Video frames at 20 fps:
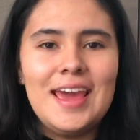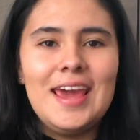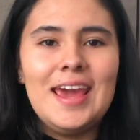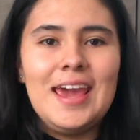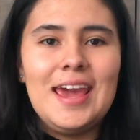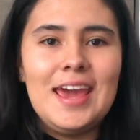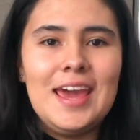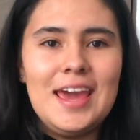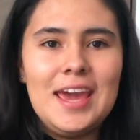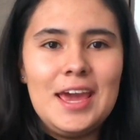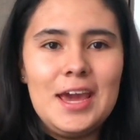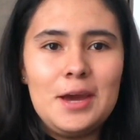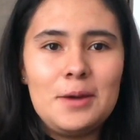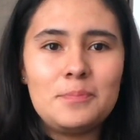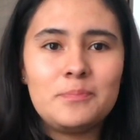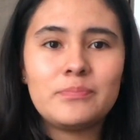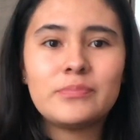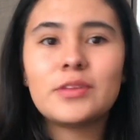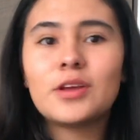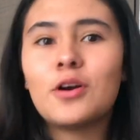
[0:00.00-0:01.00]
eh,
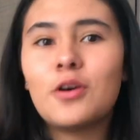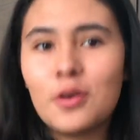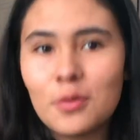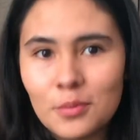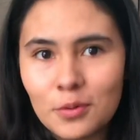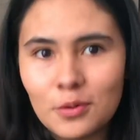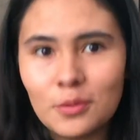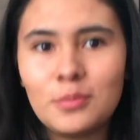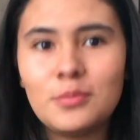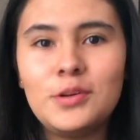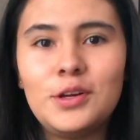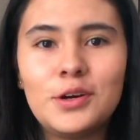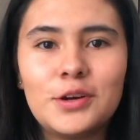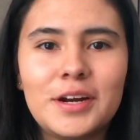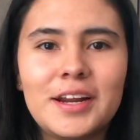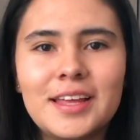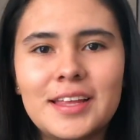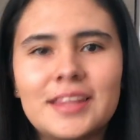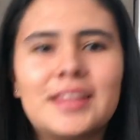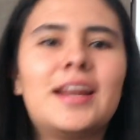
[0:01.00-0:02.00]
cómo
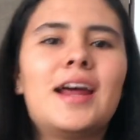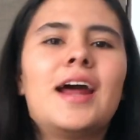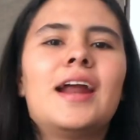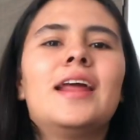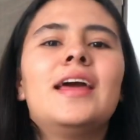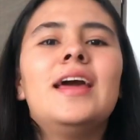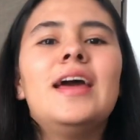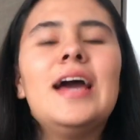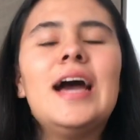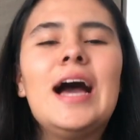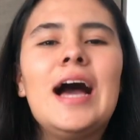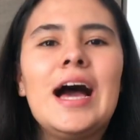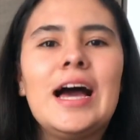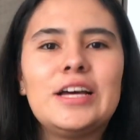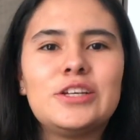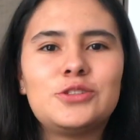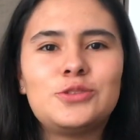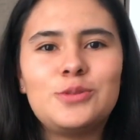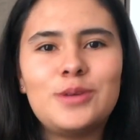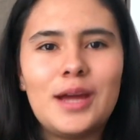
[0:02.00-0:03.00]
logré entrar a
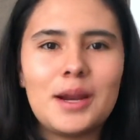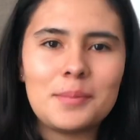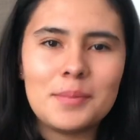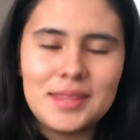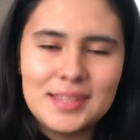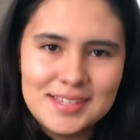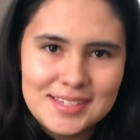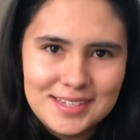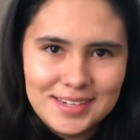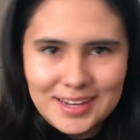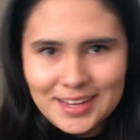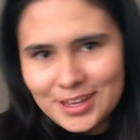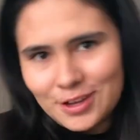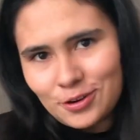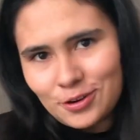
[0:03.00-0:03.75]
estudiar medicina en